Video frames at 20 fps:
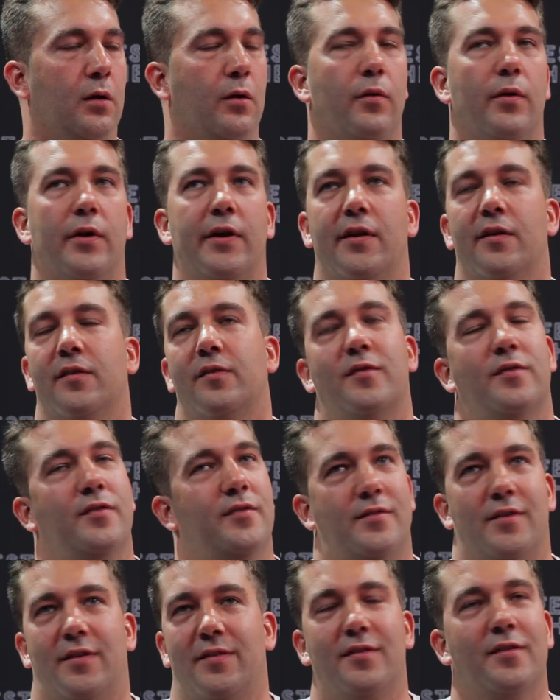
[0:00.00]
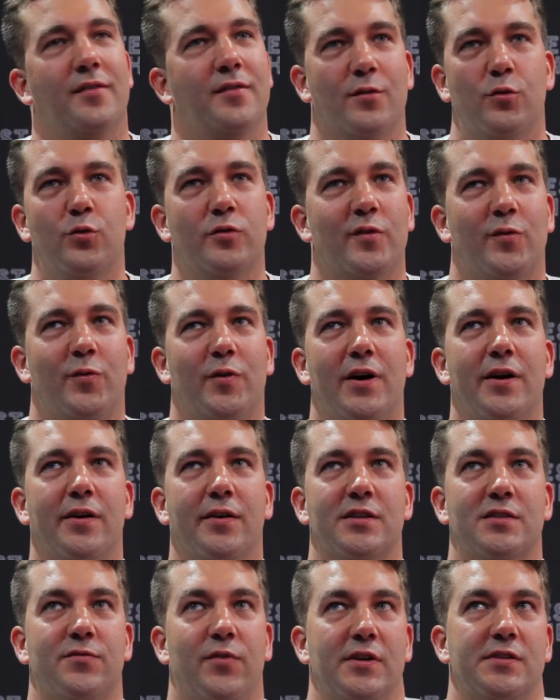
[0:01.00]
Ja, das, das ist eine gute Frage.
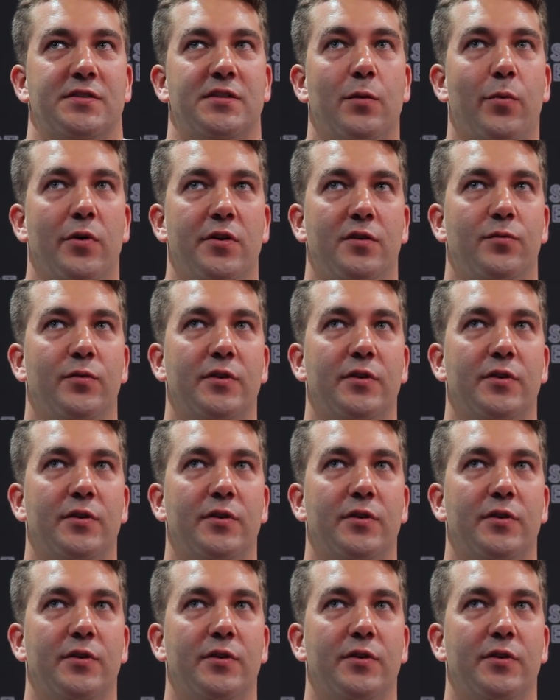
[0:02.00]
Das weiß ich selber nicht.